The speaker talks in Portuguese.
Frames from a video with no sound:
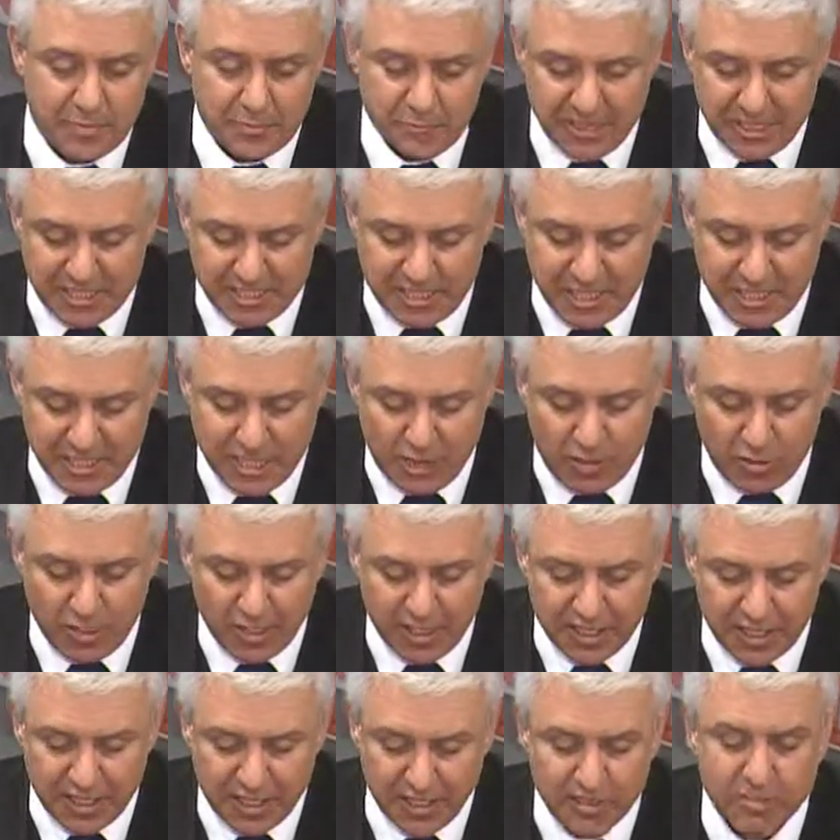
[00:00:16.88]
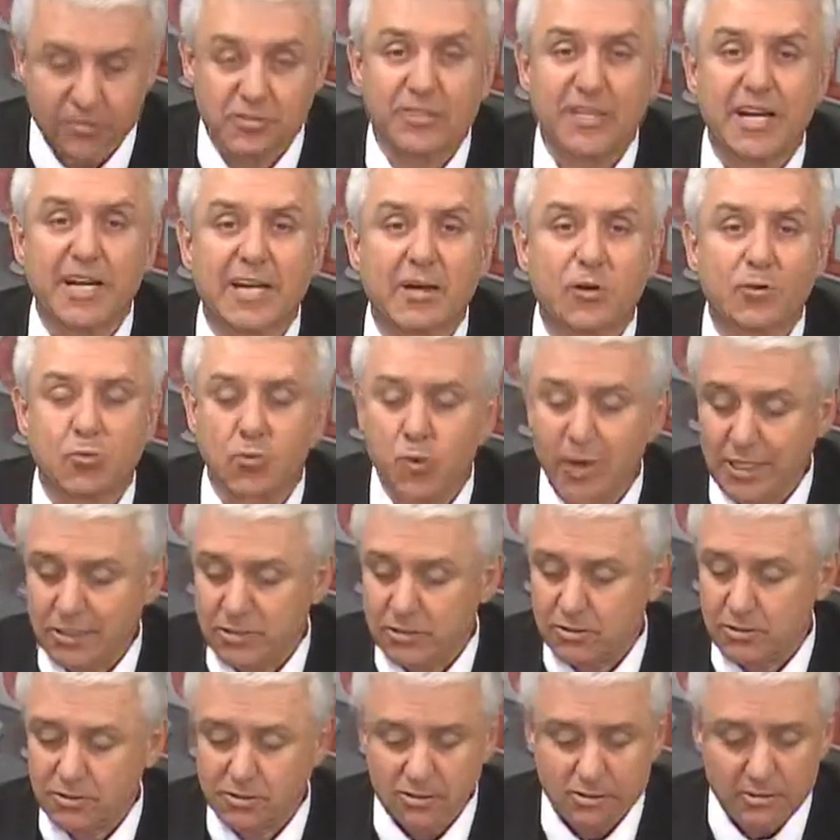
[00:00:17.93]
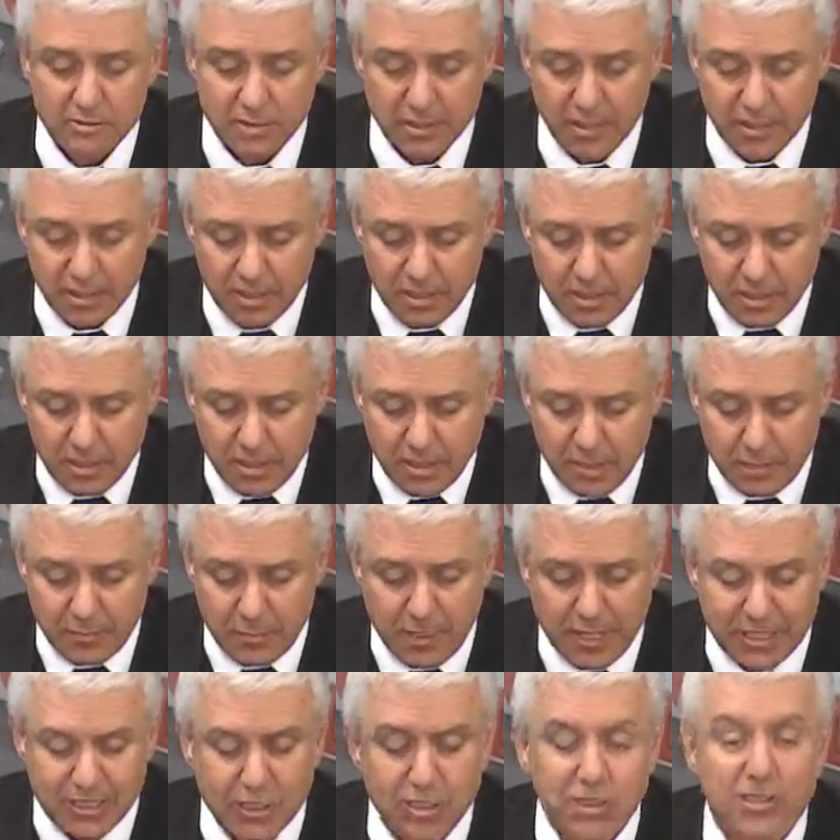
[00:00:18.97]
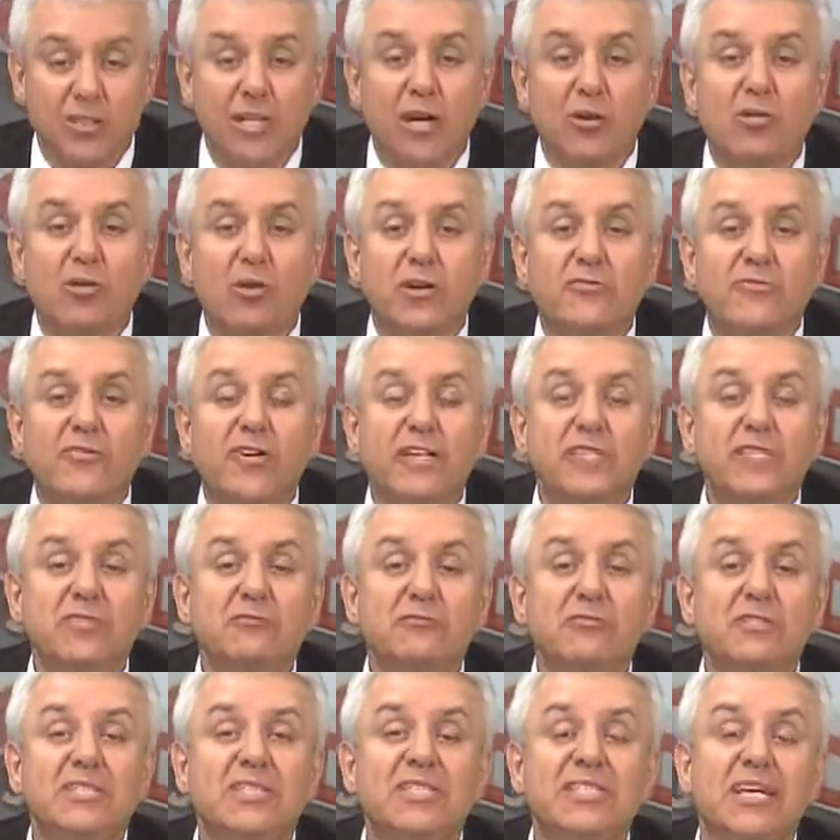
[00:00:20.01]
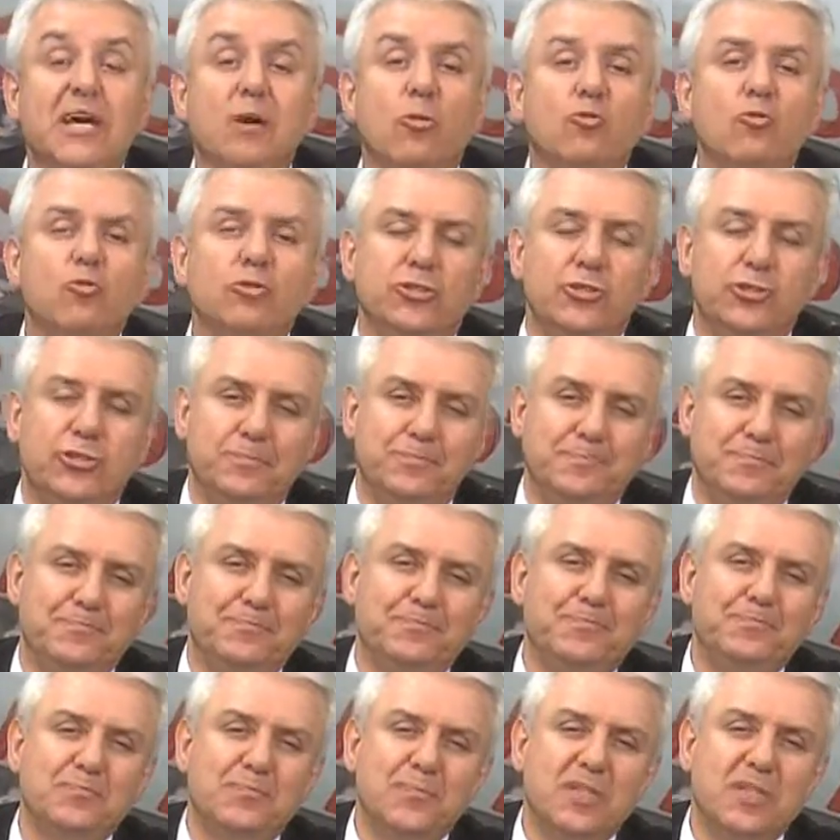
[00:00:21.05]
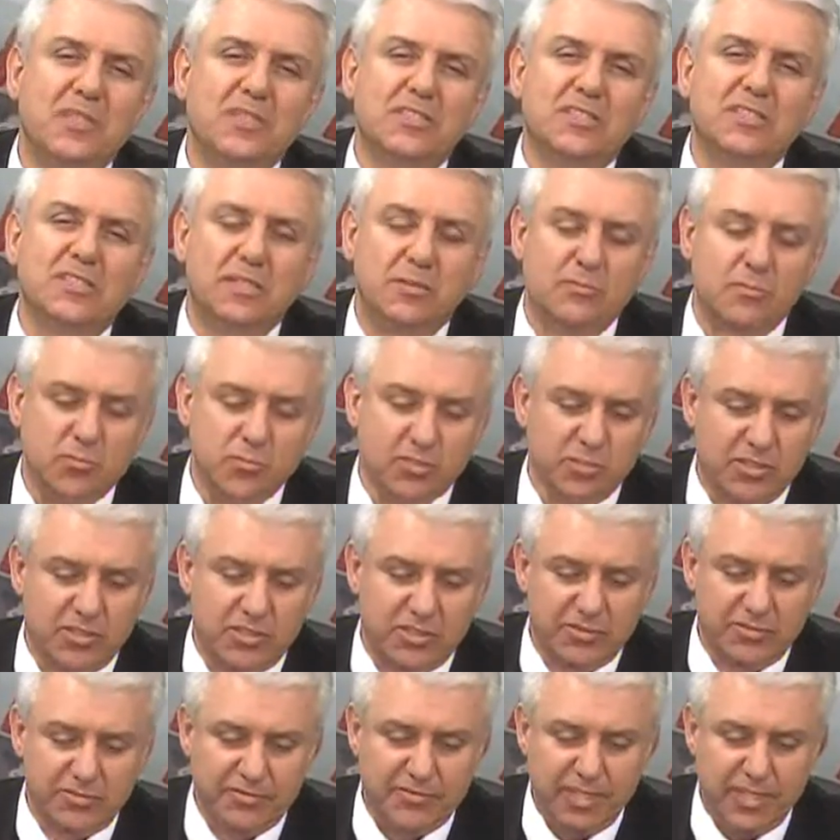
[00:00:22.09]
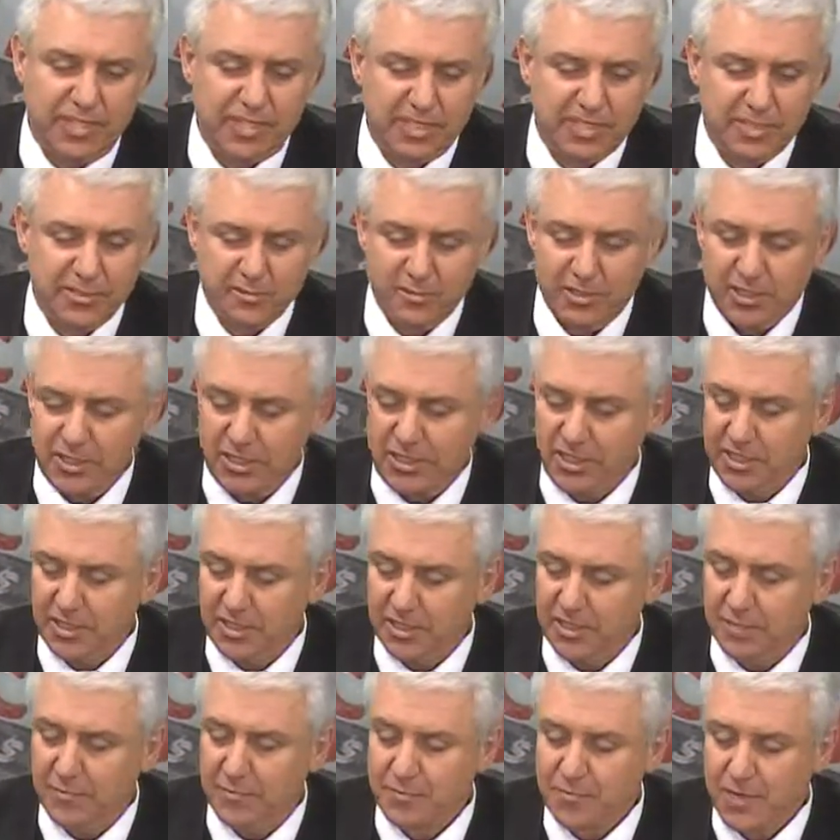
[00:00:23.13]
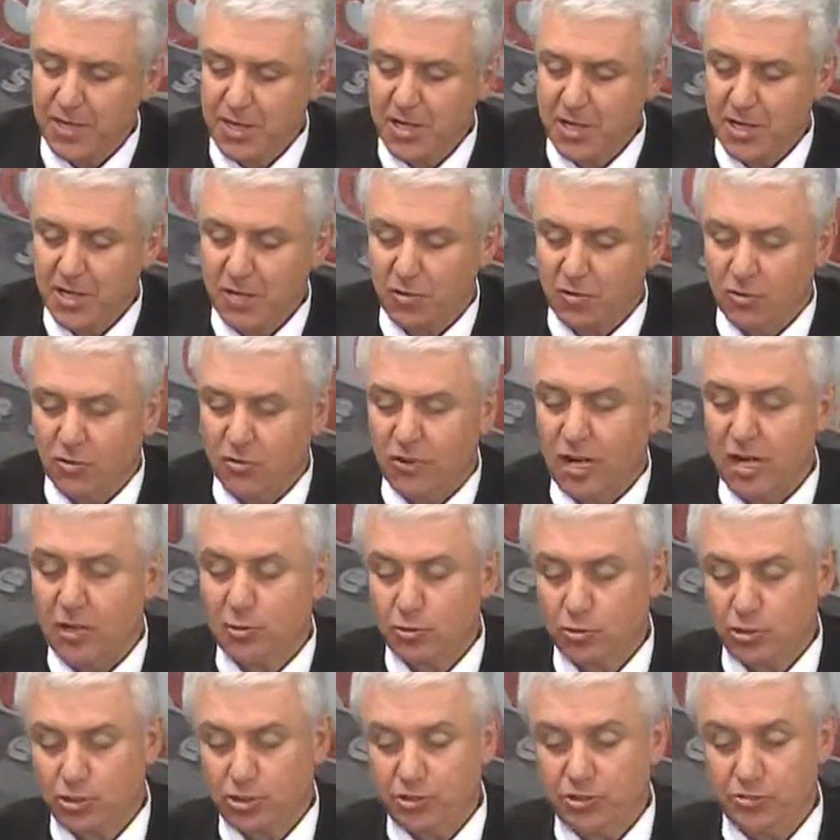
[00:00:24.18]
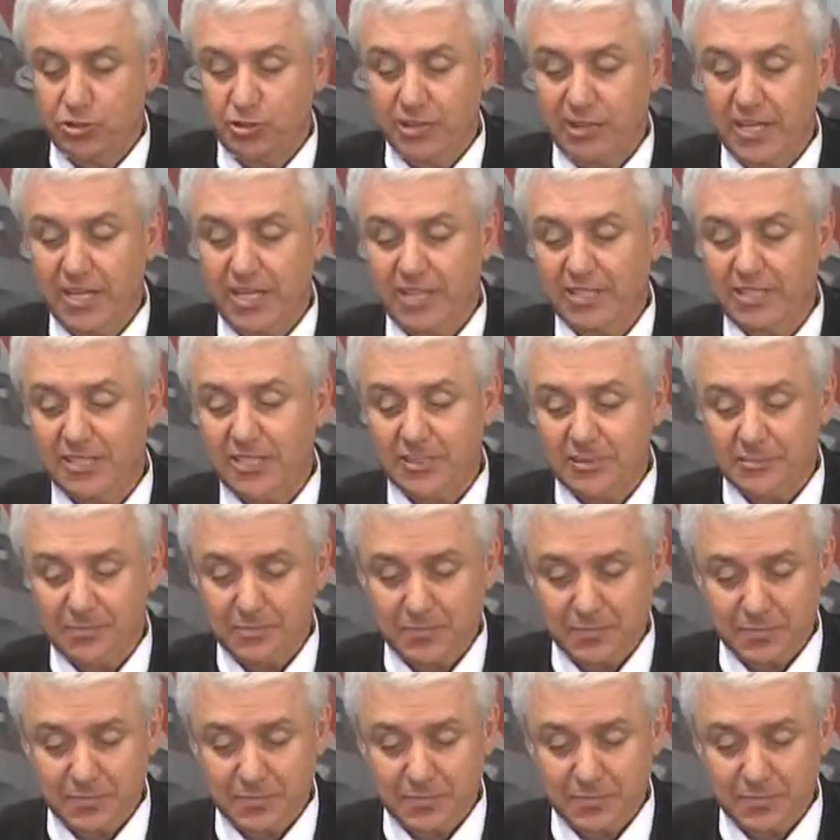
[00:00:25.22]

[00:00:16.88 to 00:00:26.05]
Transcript: empresarial aqui no Canal 4. A partir de agora, falando de saúde. Estamos falando aqui com a Ruth Dornelles,